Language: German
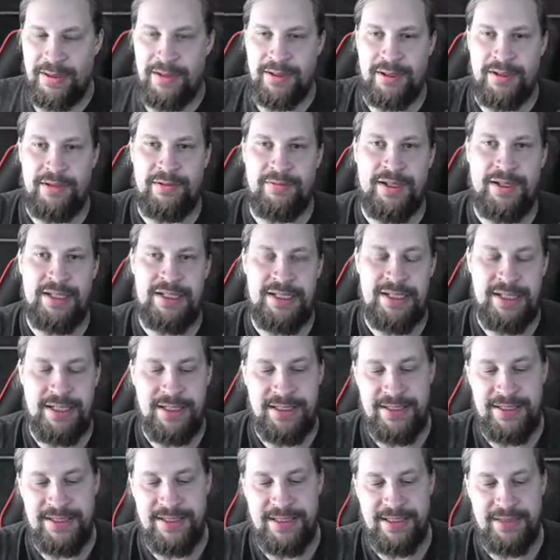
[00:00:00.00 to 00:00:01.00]

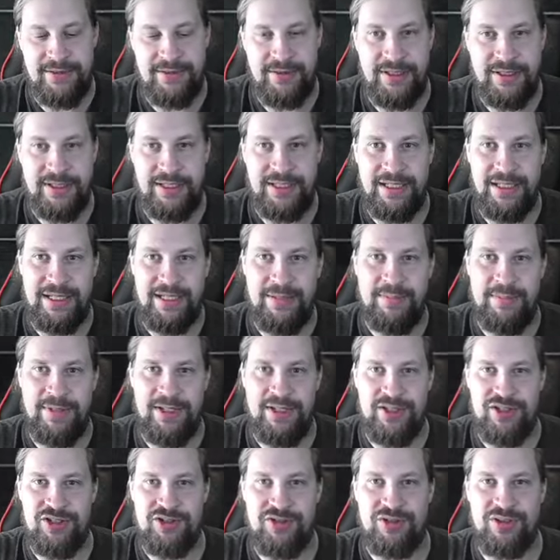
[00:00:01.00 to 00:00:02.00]
Fetchland ist natürlich immer
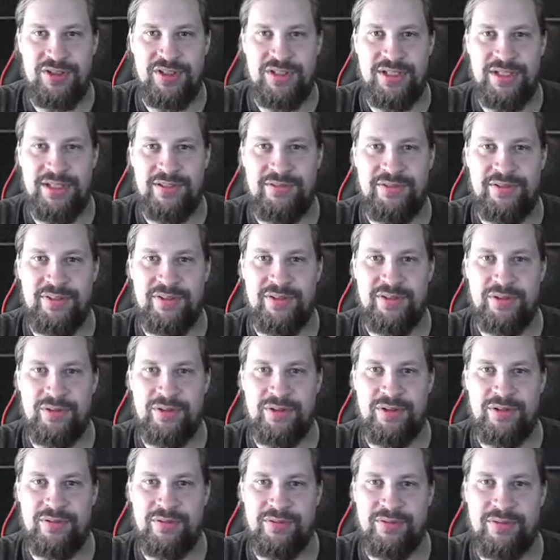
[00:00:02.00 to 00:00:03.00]
ein schöner Hit für so
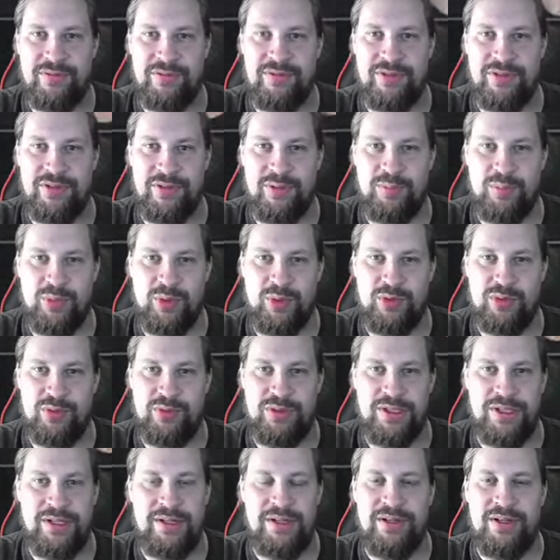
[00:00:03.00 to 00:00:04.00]
einen für so ein
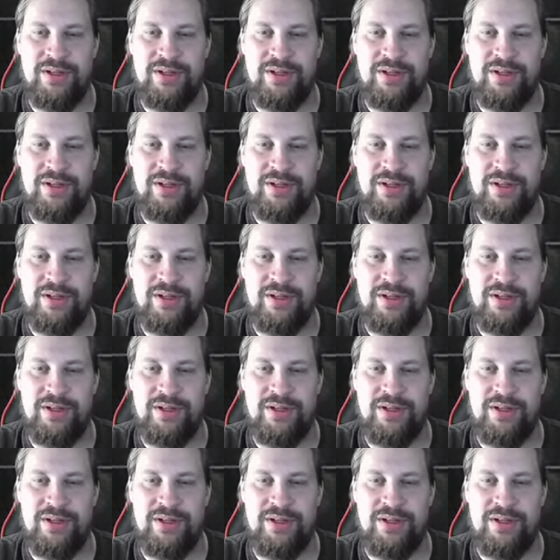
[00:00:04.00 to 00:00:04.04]
Produkt.